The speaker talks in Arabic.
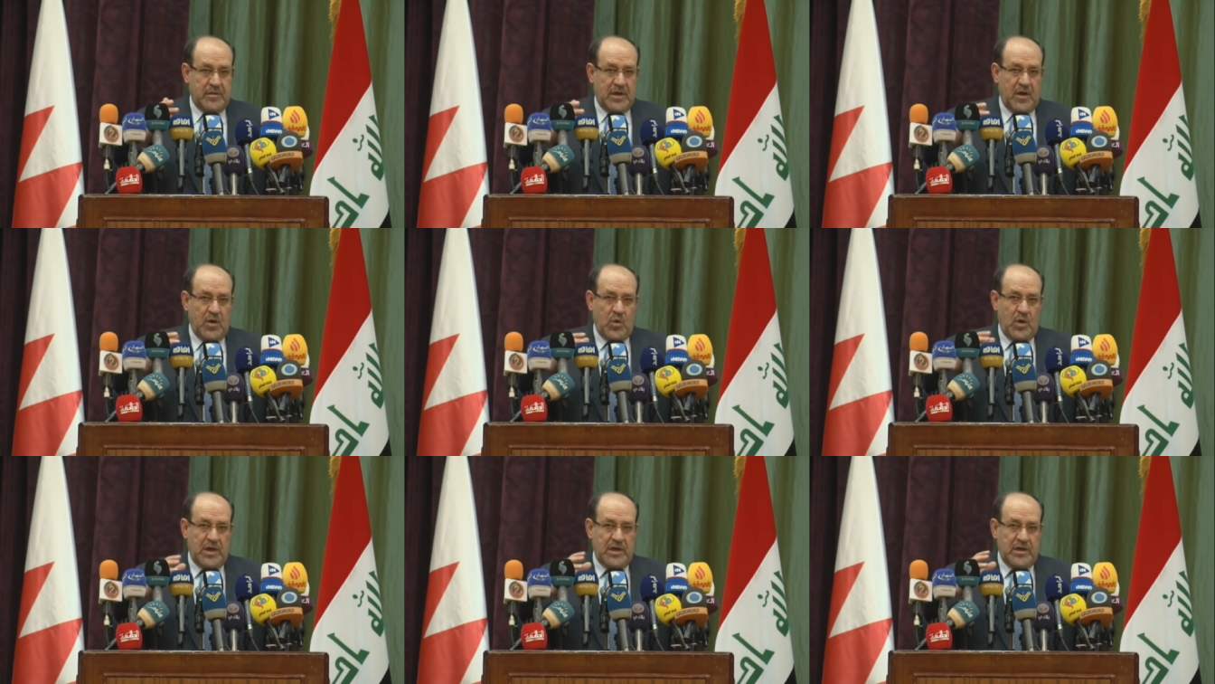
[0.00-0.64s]

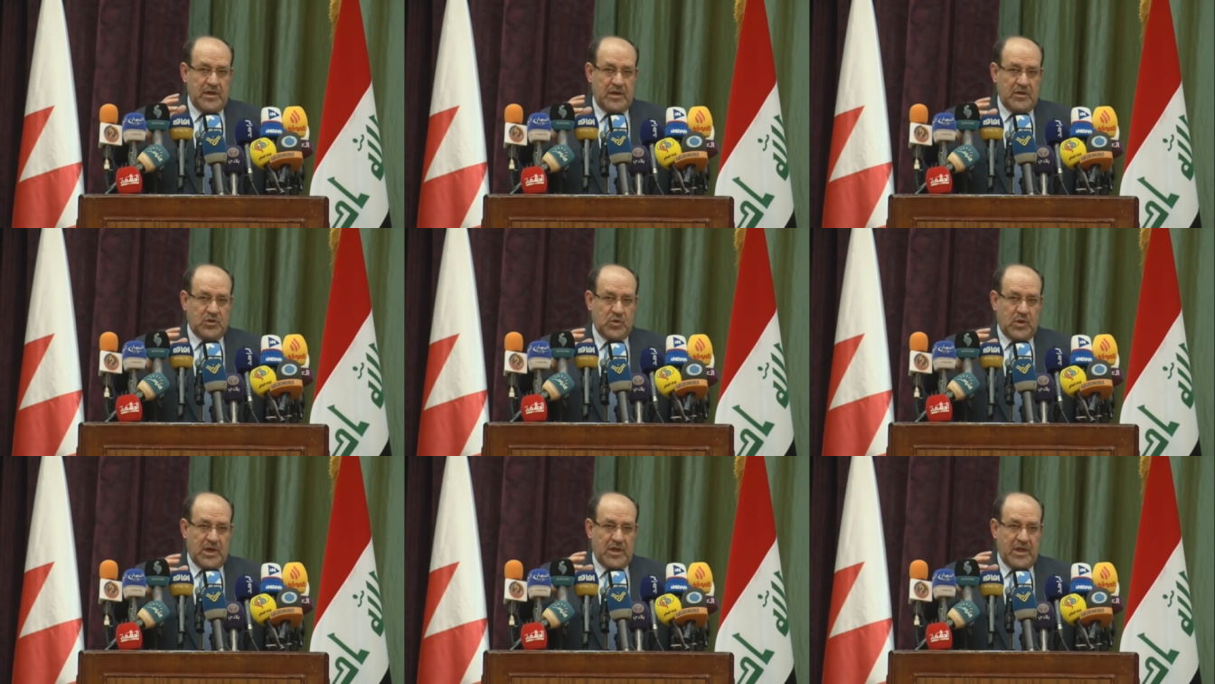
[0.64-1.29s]
أولا نعيش
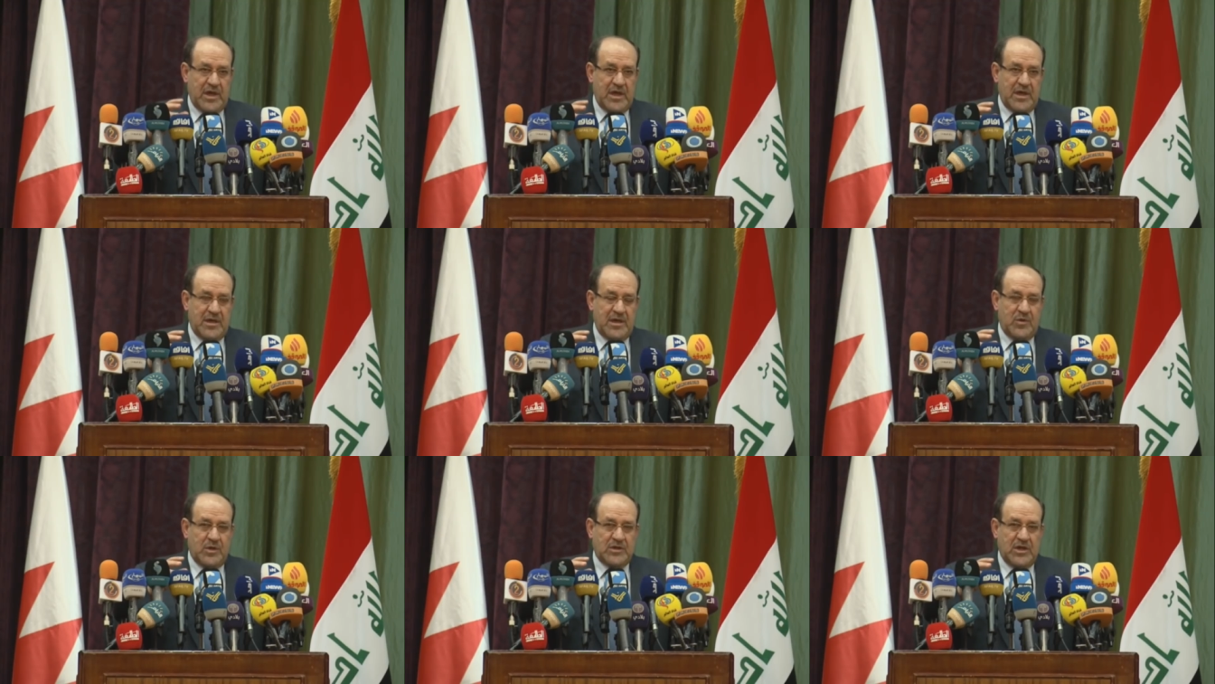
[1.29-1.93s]
قضايانا
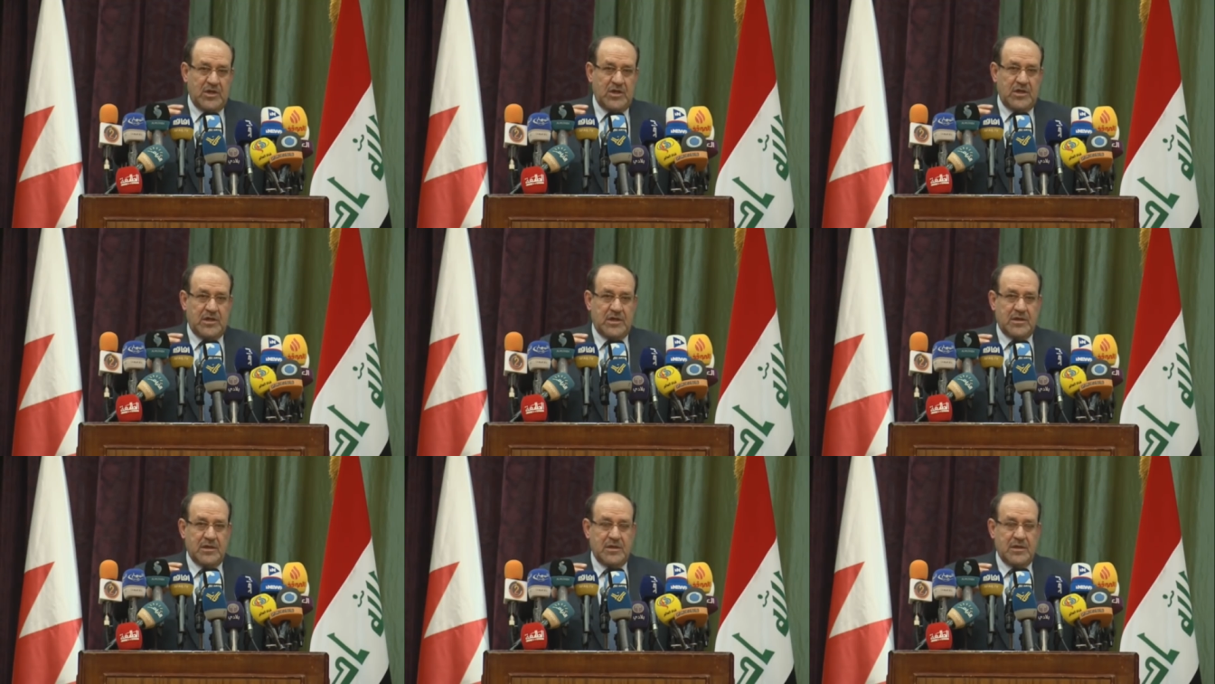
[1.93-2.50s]
الوطنية